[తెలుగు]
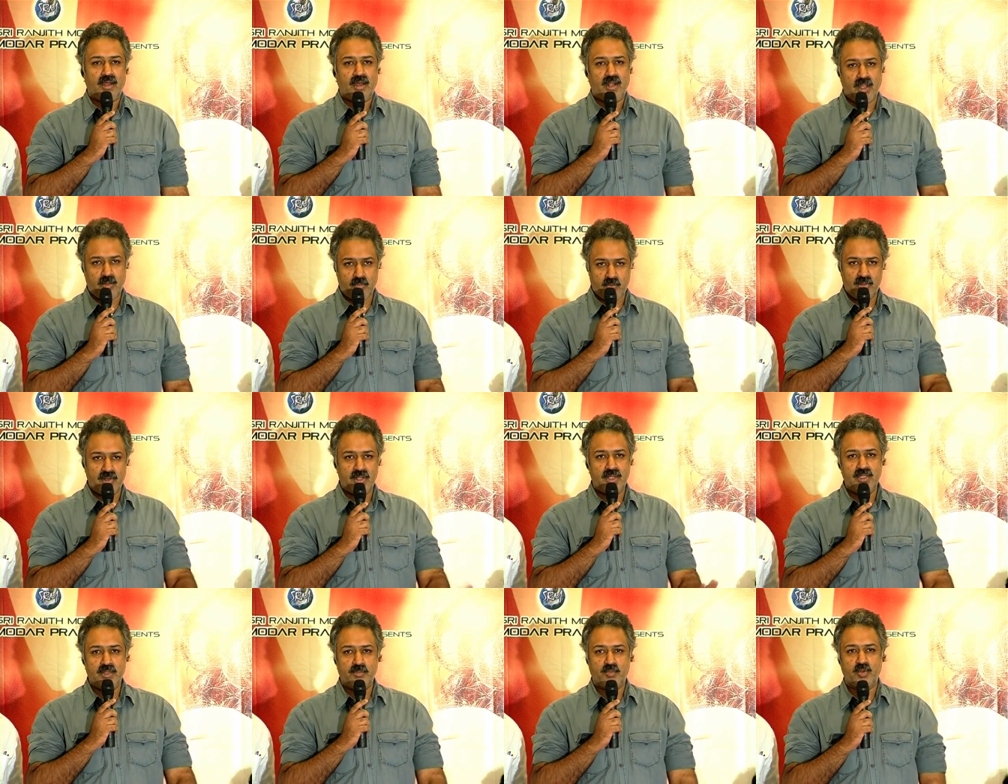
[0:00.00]
అలా
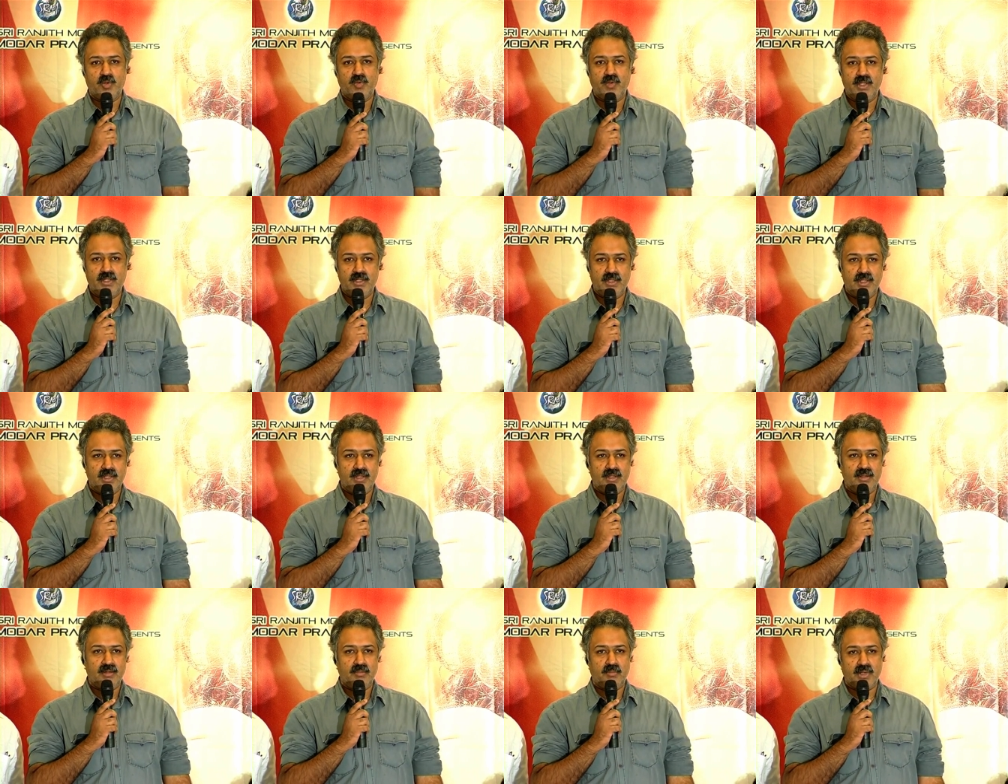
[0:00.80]
మొదలైంది ప్రూవ్ అయింది
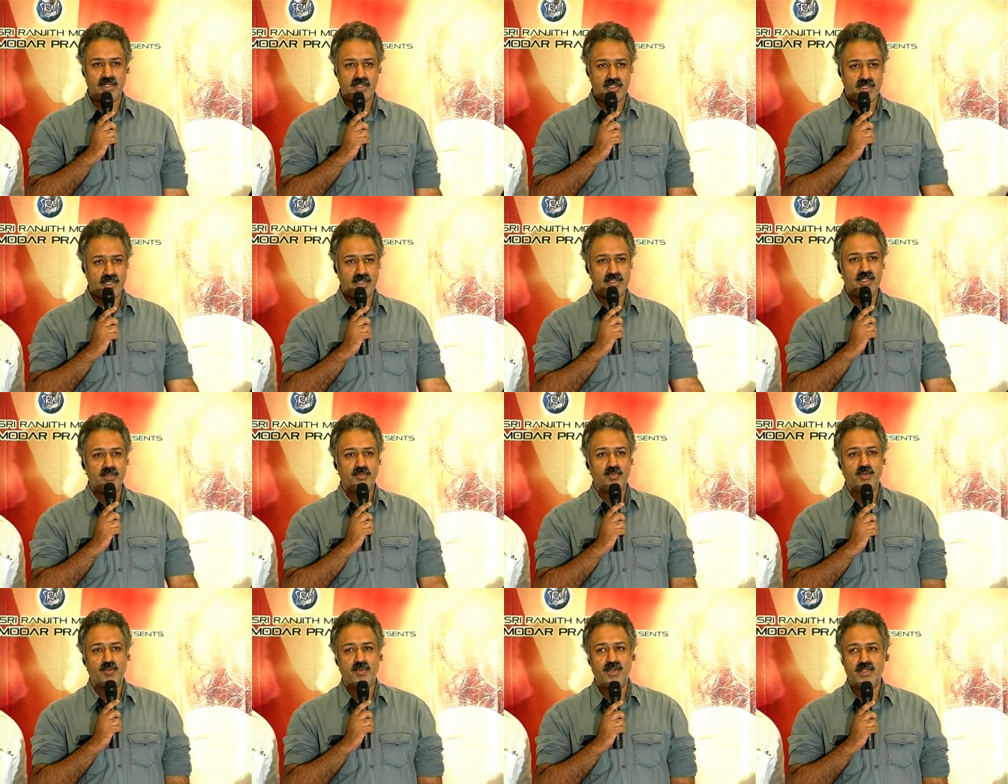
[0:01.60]
మడత కాజా
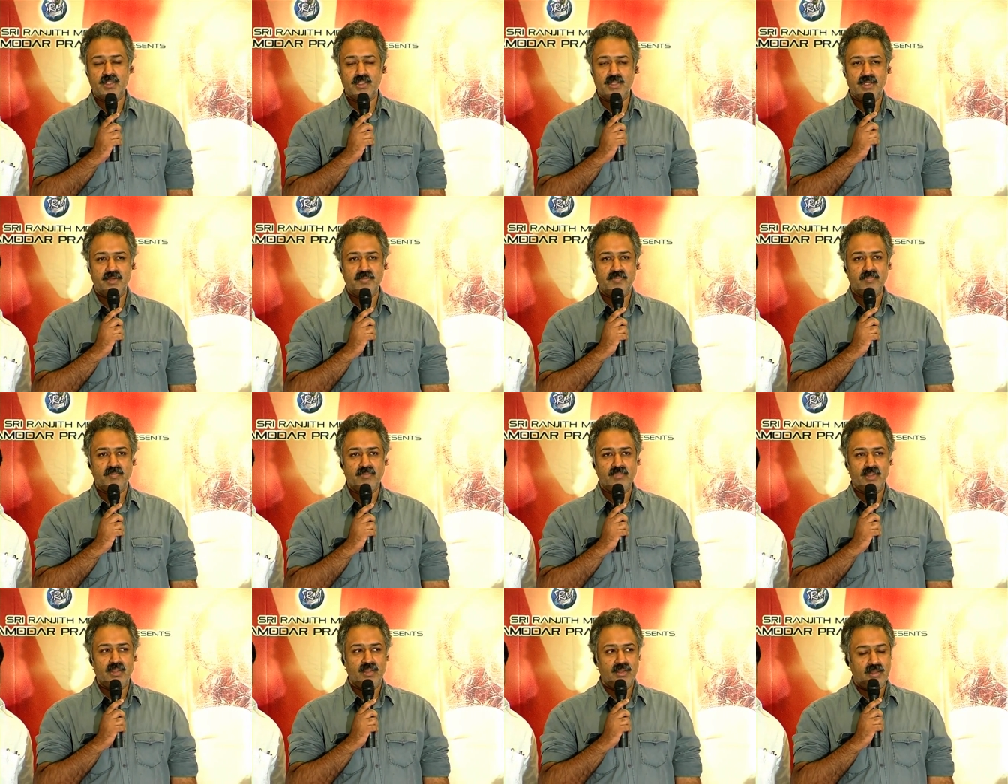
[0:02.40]
ప్రూవ్ అయింది
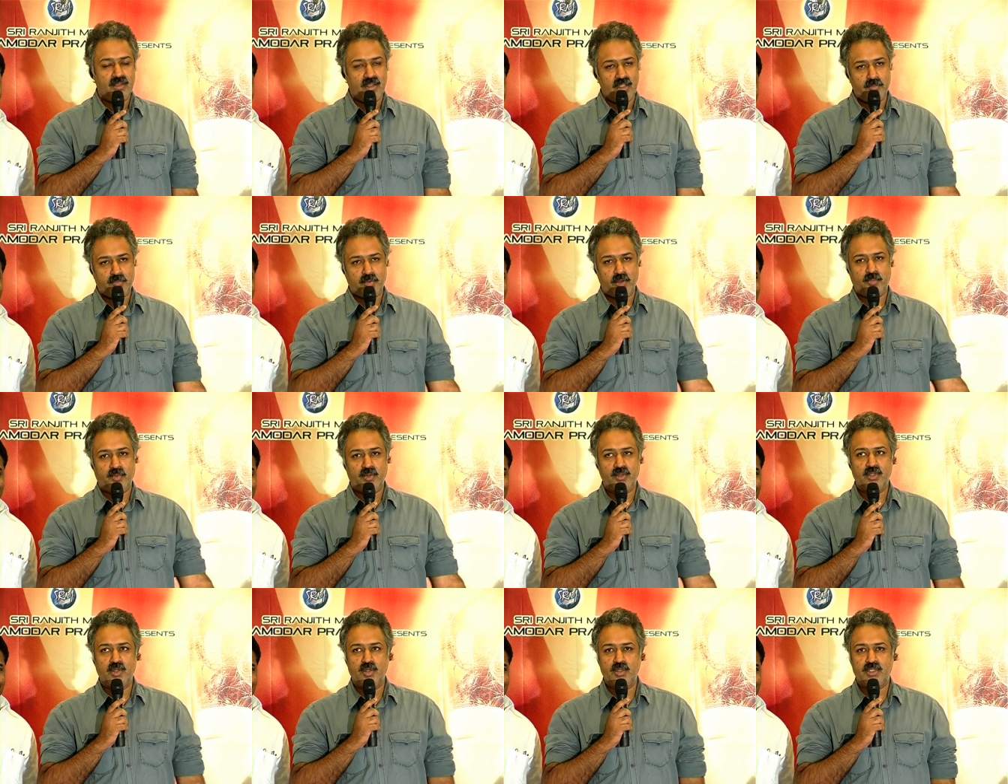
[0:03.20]
ఈ
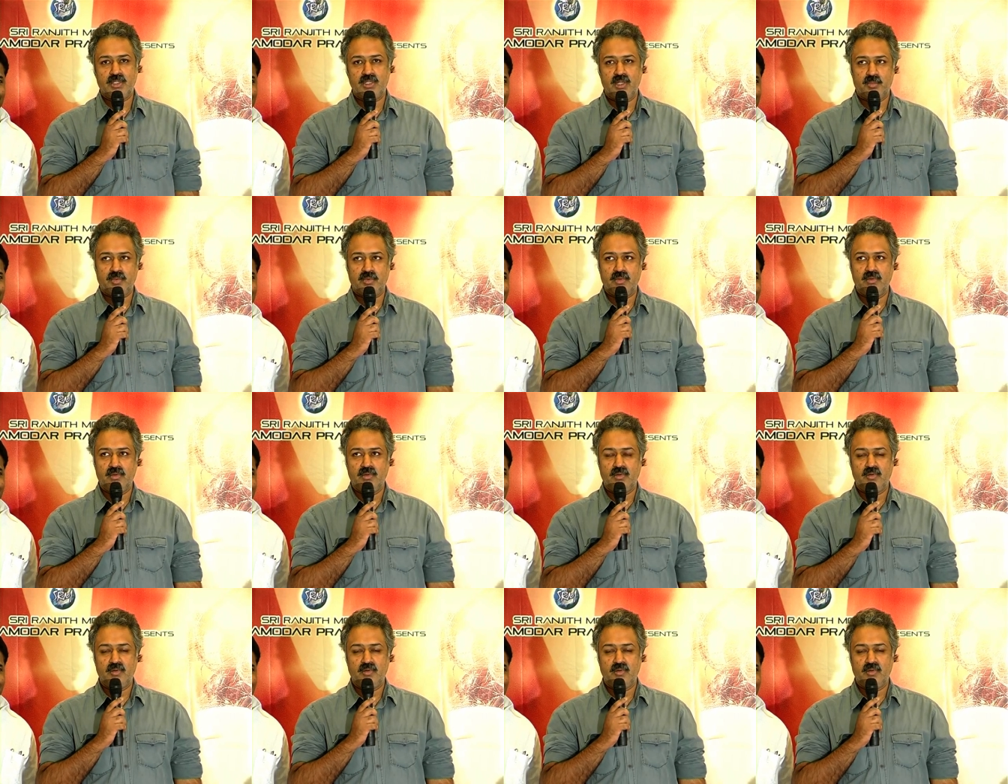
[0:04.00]
ప్రపోజల్ వచ్చినప్పుడు